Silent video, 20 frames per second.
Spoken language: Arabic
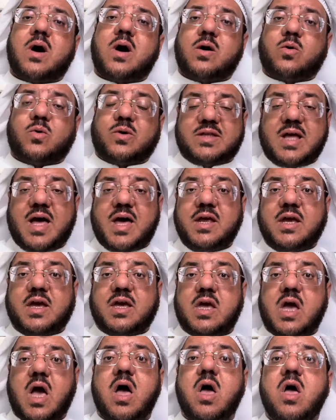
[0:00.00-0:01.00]

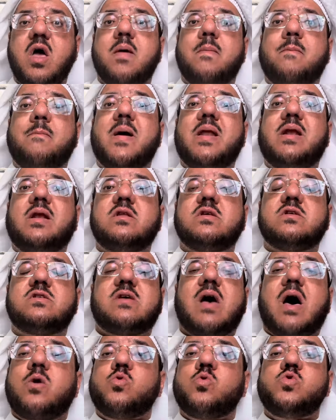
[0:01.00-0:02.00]
وتاريخها بل
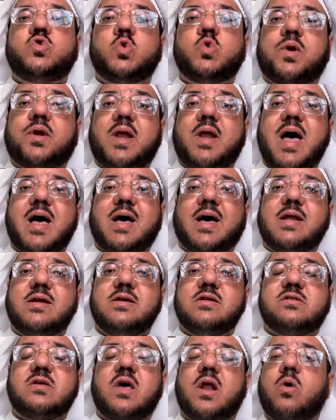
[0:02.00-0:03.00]
صاروا سراقا
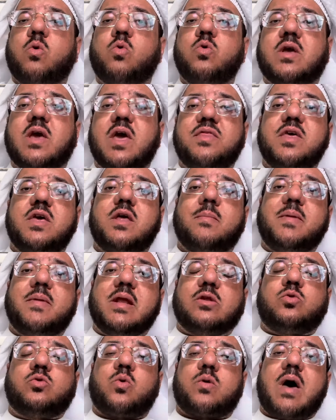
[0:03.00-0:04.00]
سرقوا الكثير من
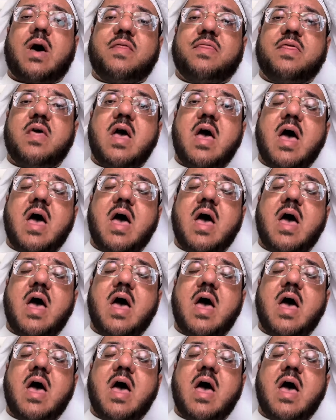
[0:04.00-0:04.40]
التراث